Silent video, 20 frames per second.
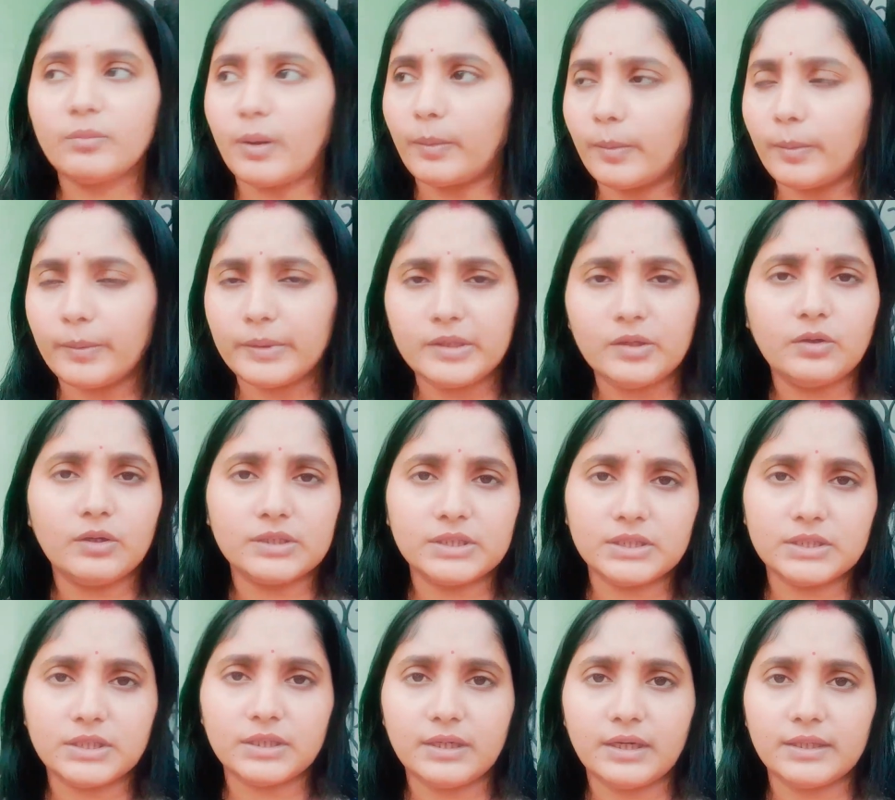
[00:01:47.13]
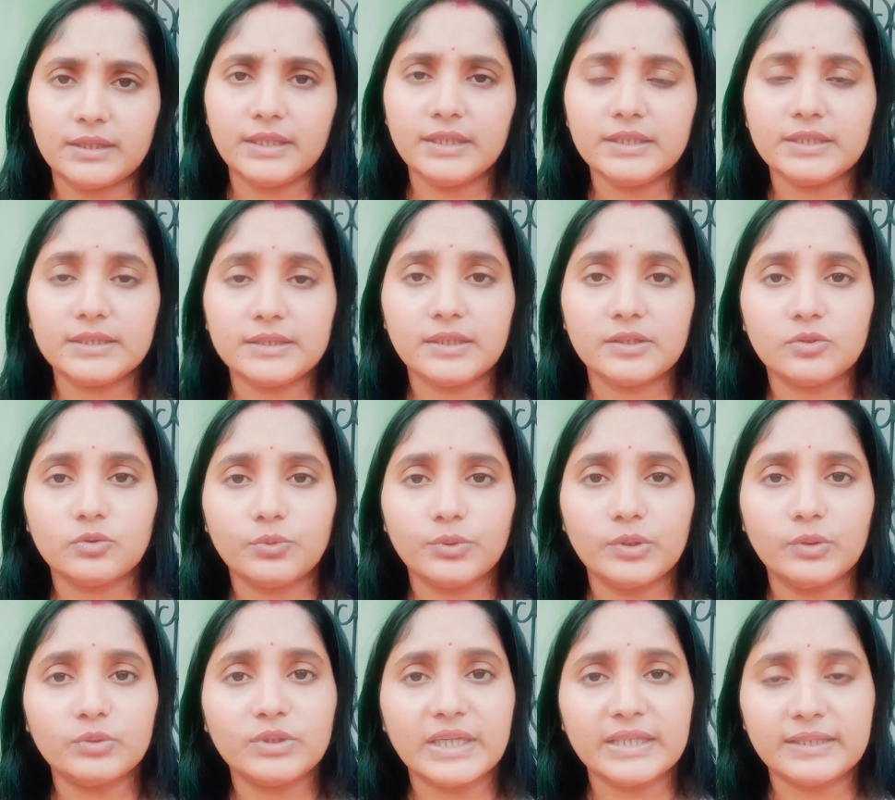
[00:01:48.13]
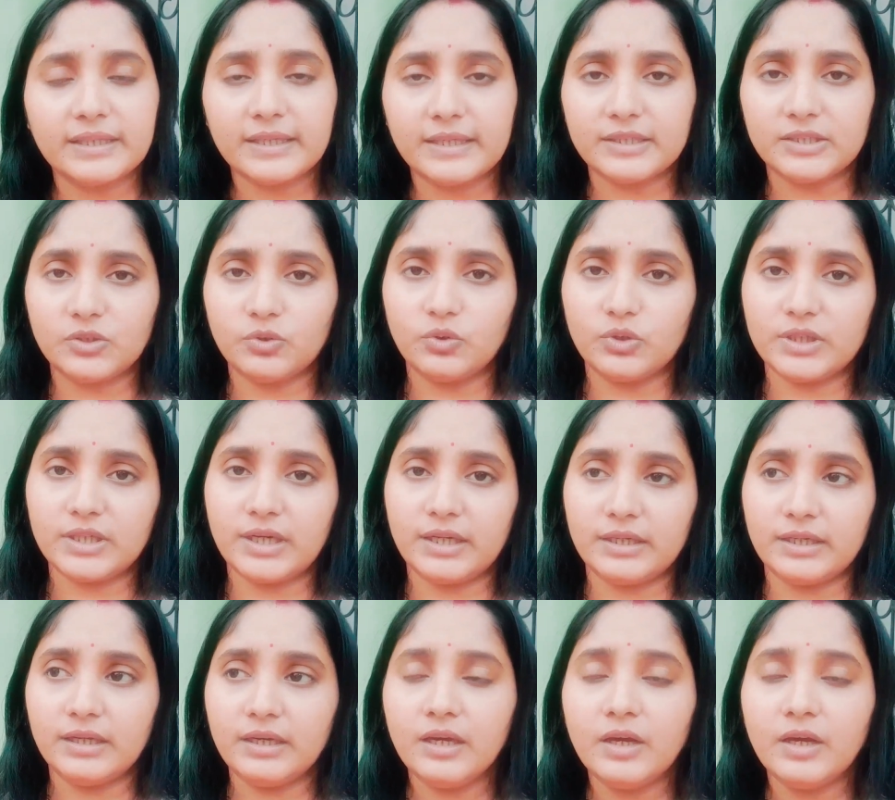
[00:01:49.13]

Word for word: মামাবাড়িও আছে সেখানে সেটা শুনেও দেখতে গেছিলো সেখানে